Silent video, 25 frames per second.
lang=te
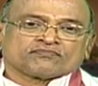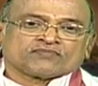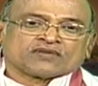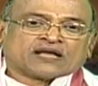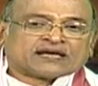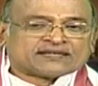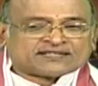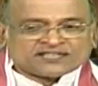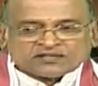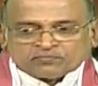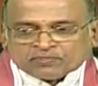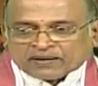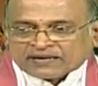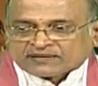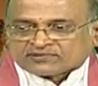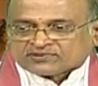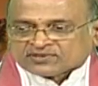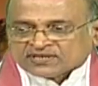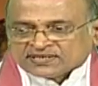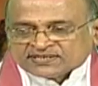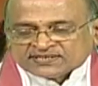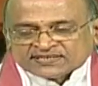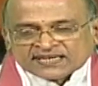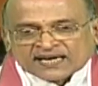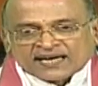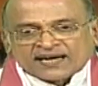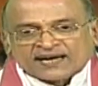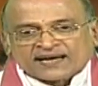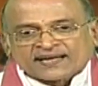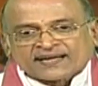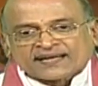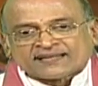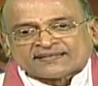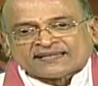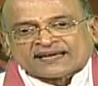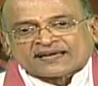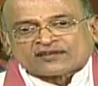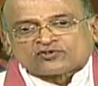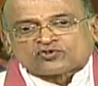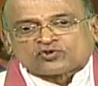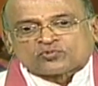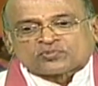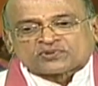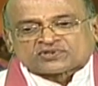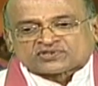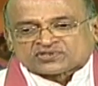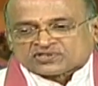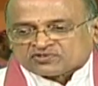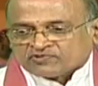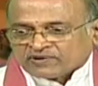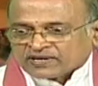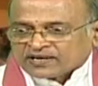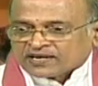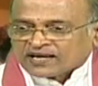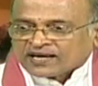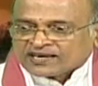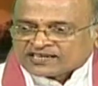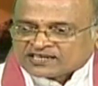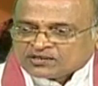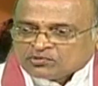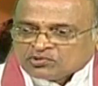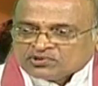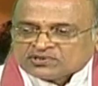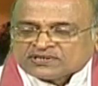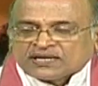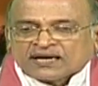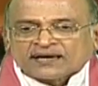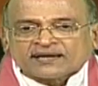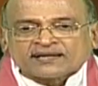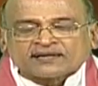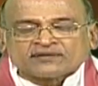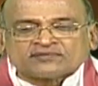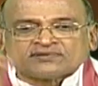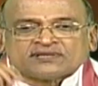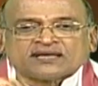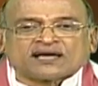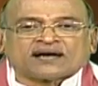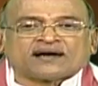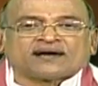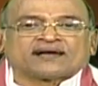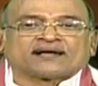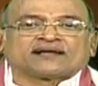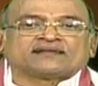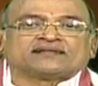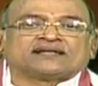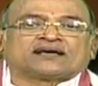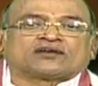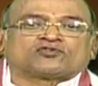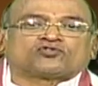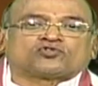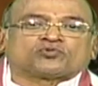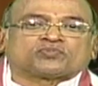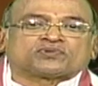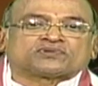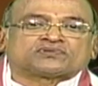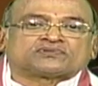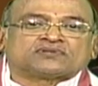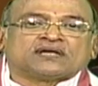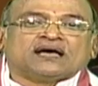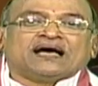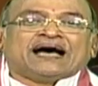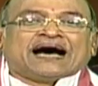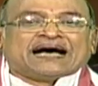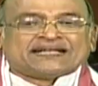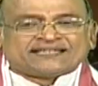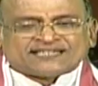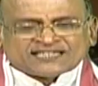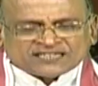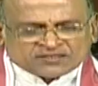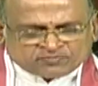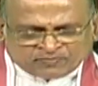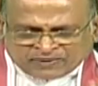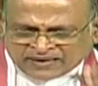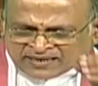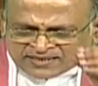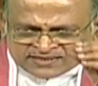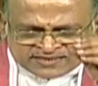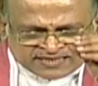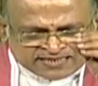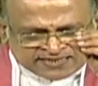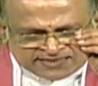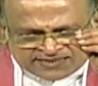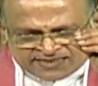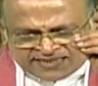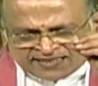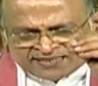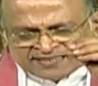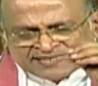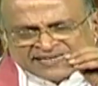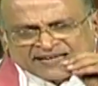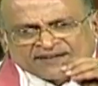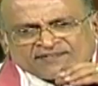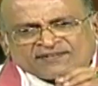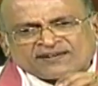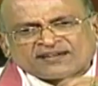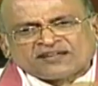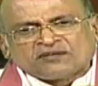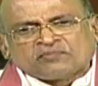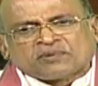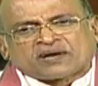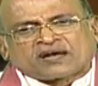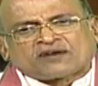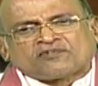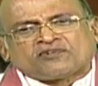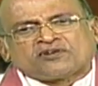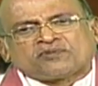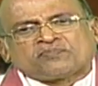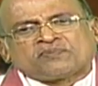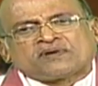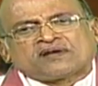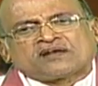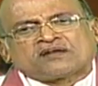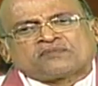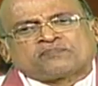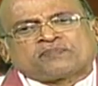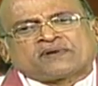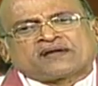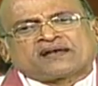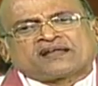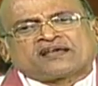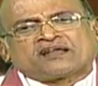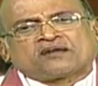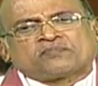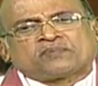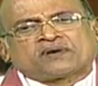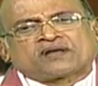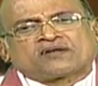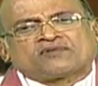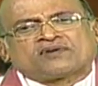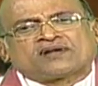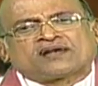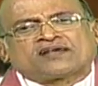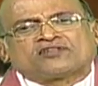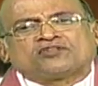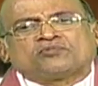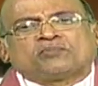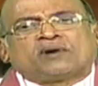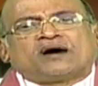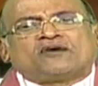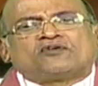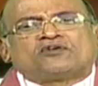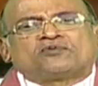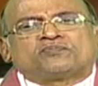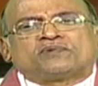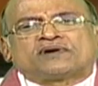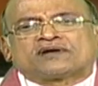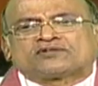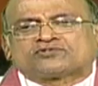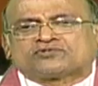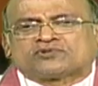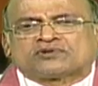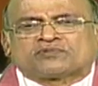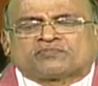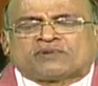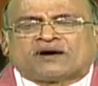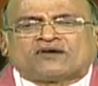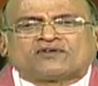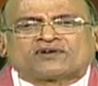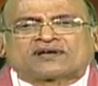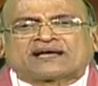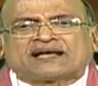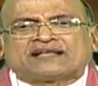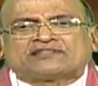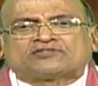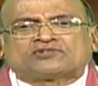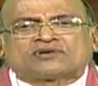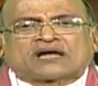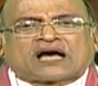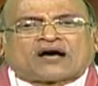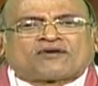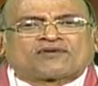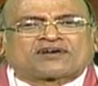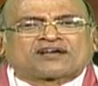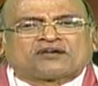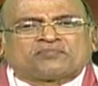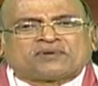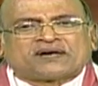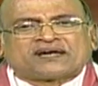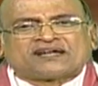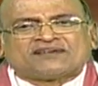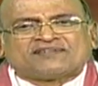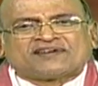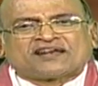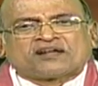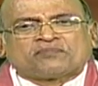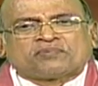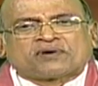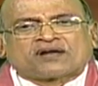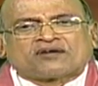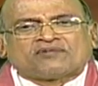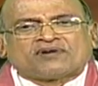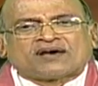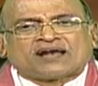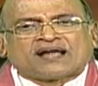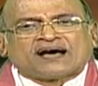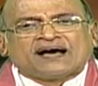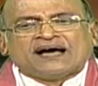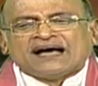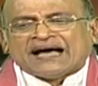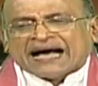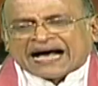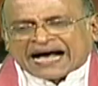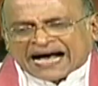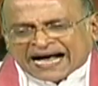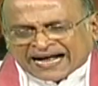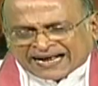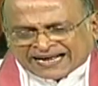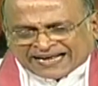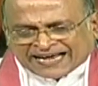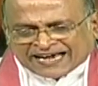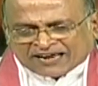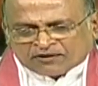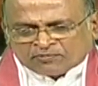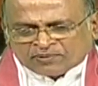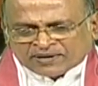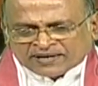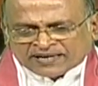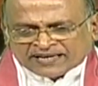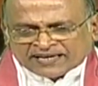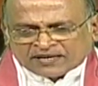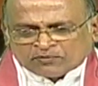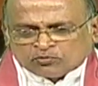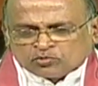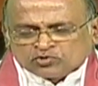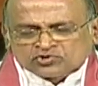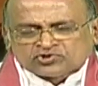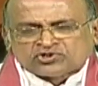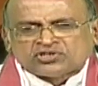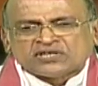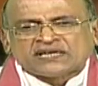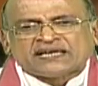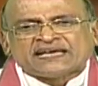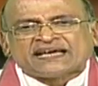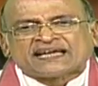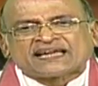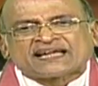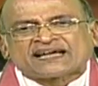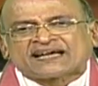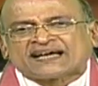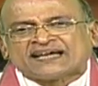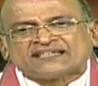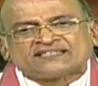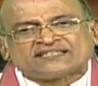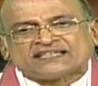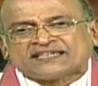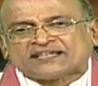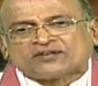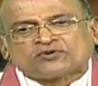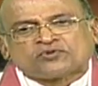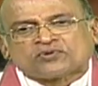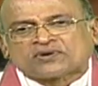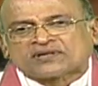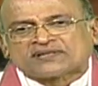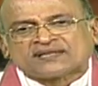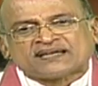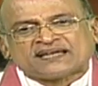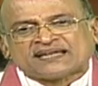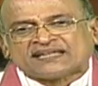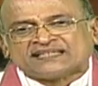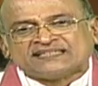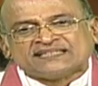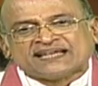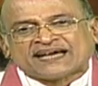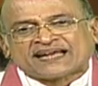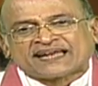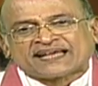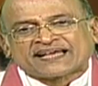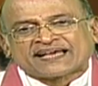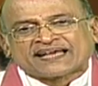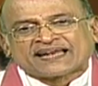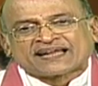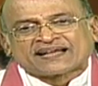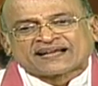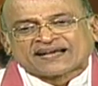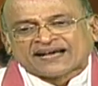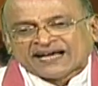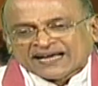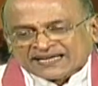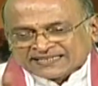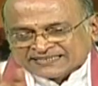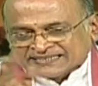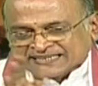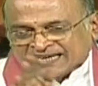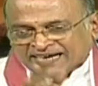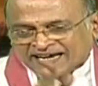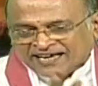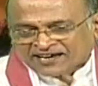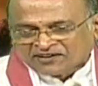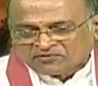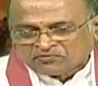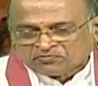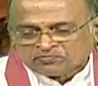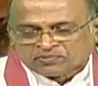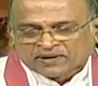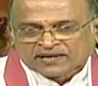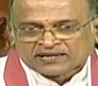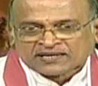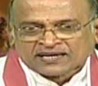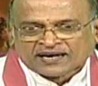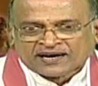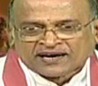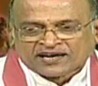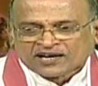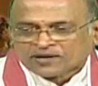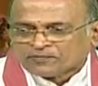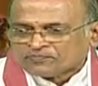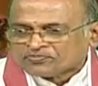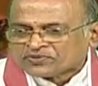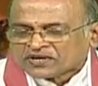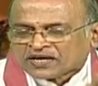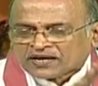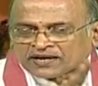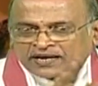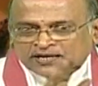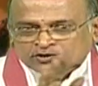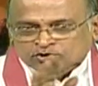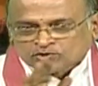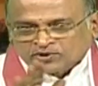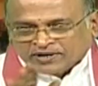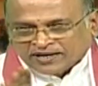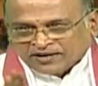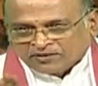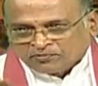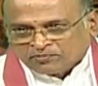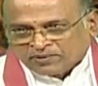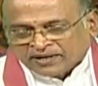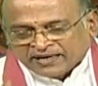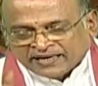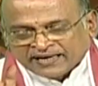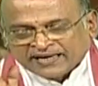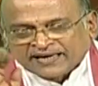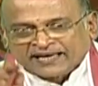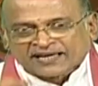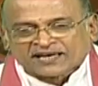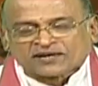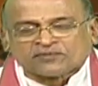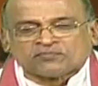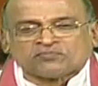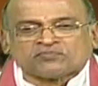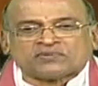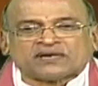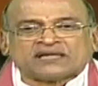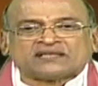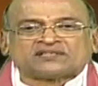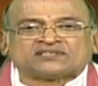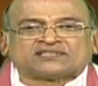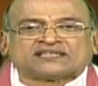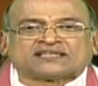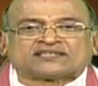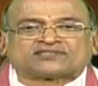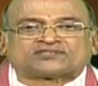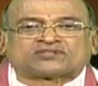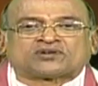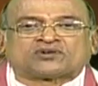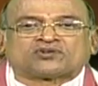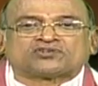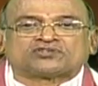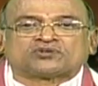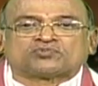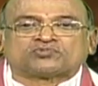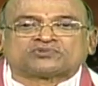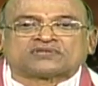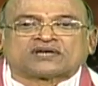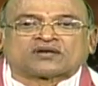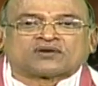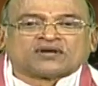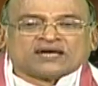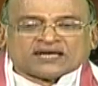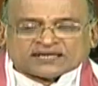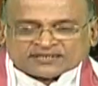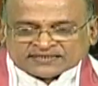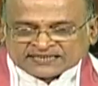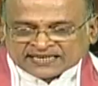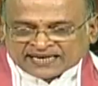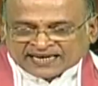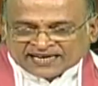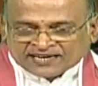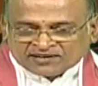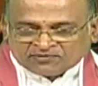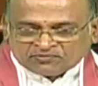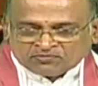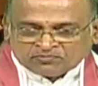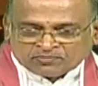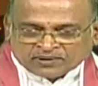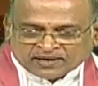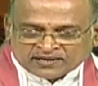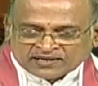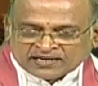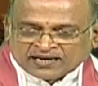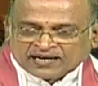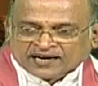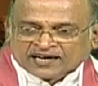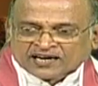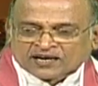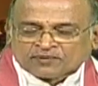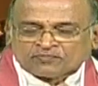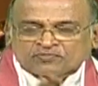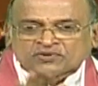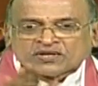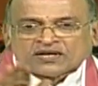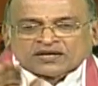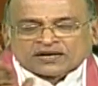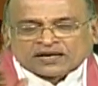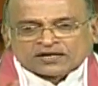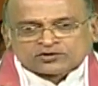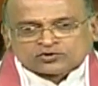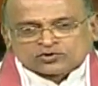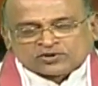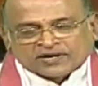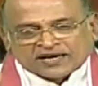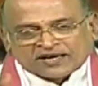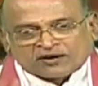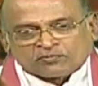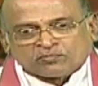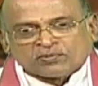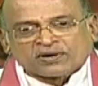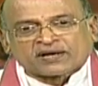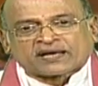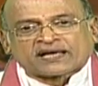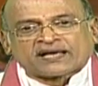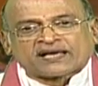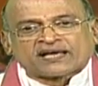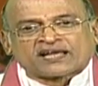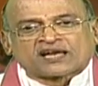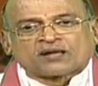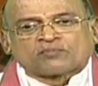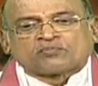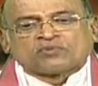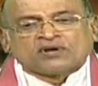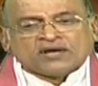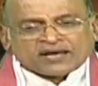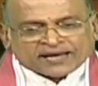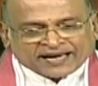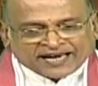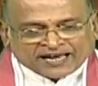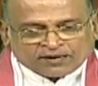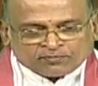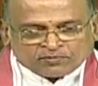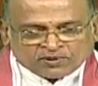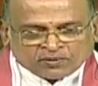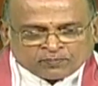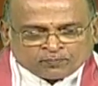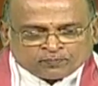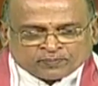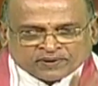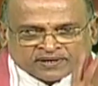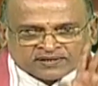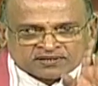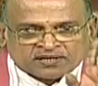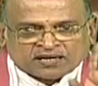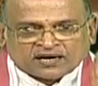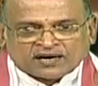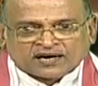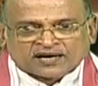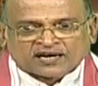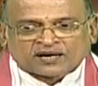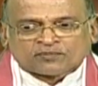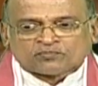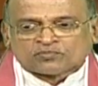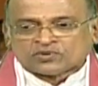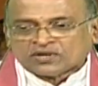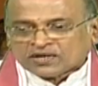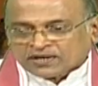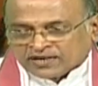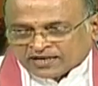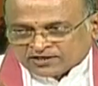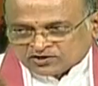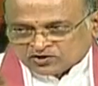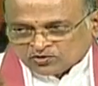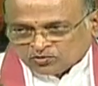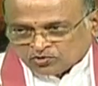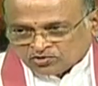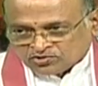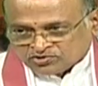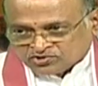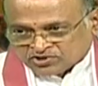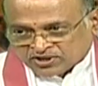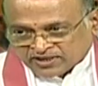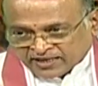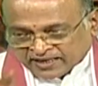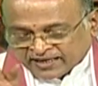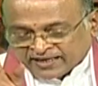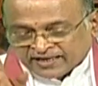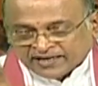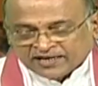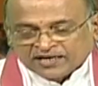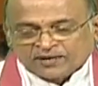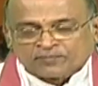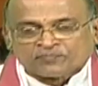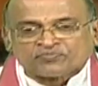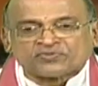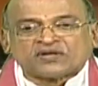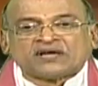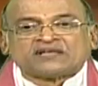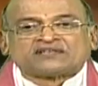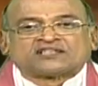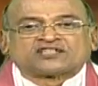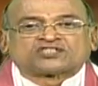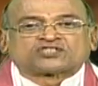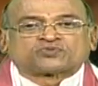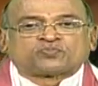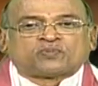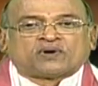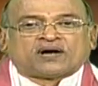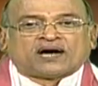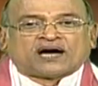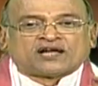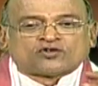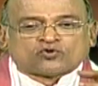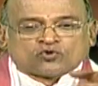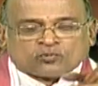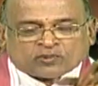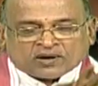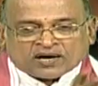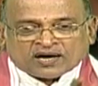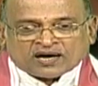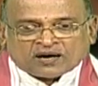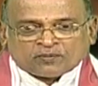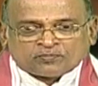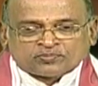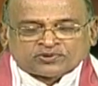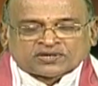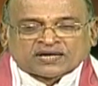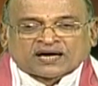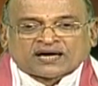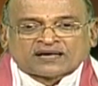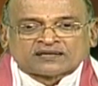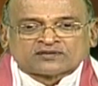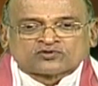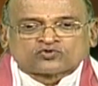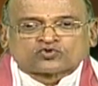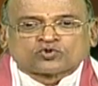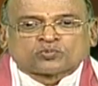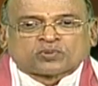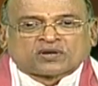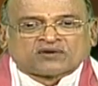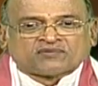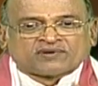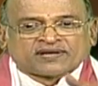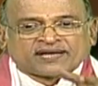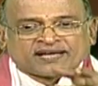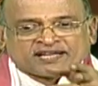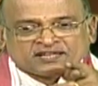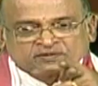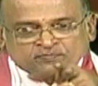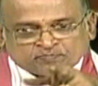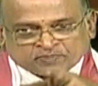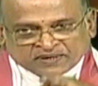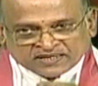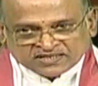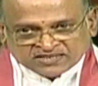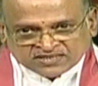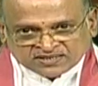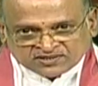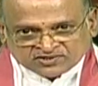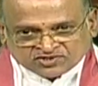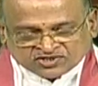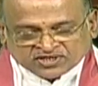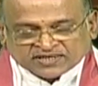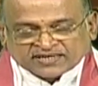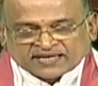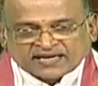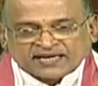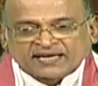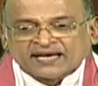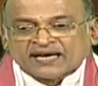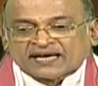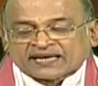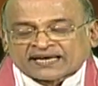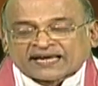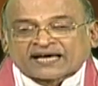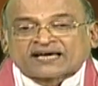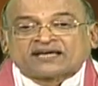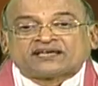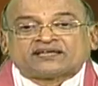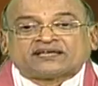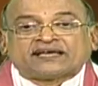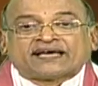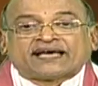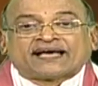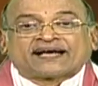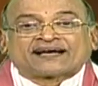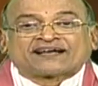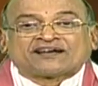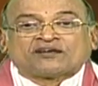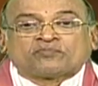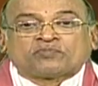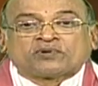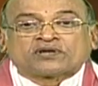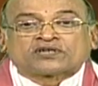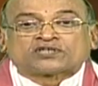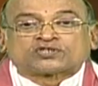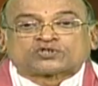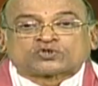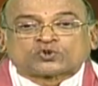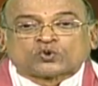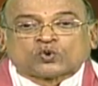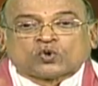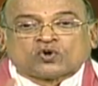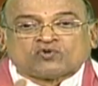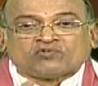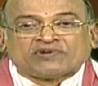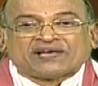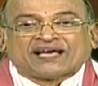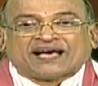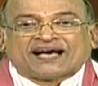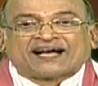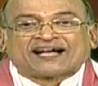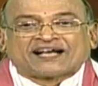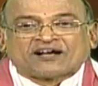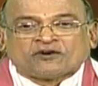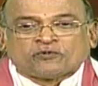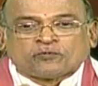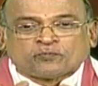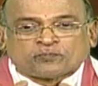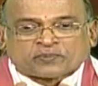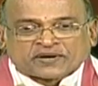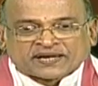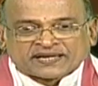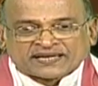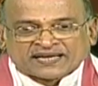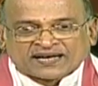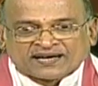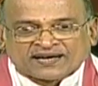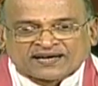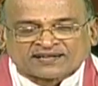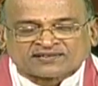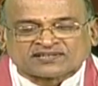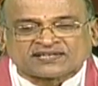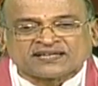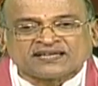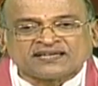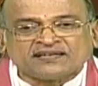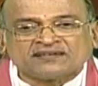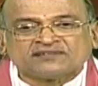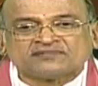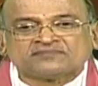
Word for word: అంచేత భక్తి జ్ఞానానికే దారి చూపిస్తుంది వైరాగ్యము దారి జ్ఞానానికే దారి చూపిస్తుంది అంచేత మనం చేసేది ఏమండి మనవడి పని పనైనా పర్వాలేదు మామిడి పళ్ళతో మామిడికాయలతో ఆవకాయ పెట్టడమైనా పర్వాలా ఆ కర్మని బుద్ధిహీనంగా చేయకూడదండి జ్ఞానహీనంగా జ్ఞానం ప్రధానం నతు కర్మహీనం నీతిశాస్త్రంలో చెబుతారు జ్ఞానం ప్రధానం నతు కర్మహీనం కర్మ ప్రధానం నతు బుద్ధిహీనం తస్మాత్ ఉభాభ్యాంతు భవేత్ ప్రసిద్ధి నహ్యేకపక్షో విహగ ప్రయాతి